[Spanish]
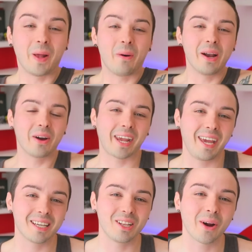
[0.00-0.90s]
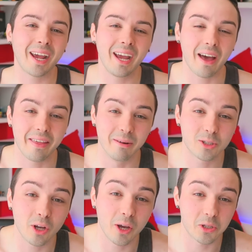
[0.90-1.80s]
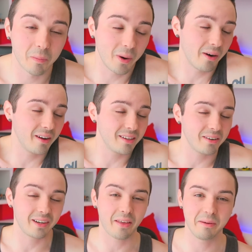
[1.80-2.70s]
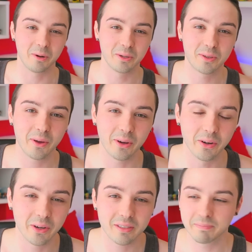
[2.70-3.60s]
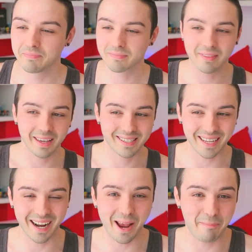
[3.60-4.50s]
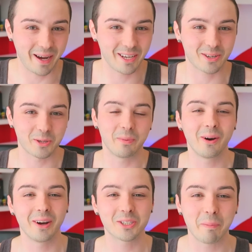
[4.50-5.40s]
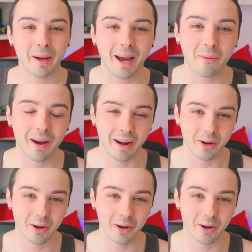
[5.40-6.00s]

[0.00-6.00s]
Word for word: Pero bueno, que es lo que hacemos todos, supongo, ¿eh? Es lo que hacemos todos, ¿no? Es están ahí para eso, supongo, esos paraguas,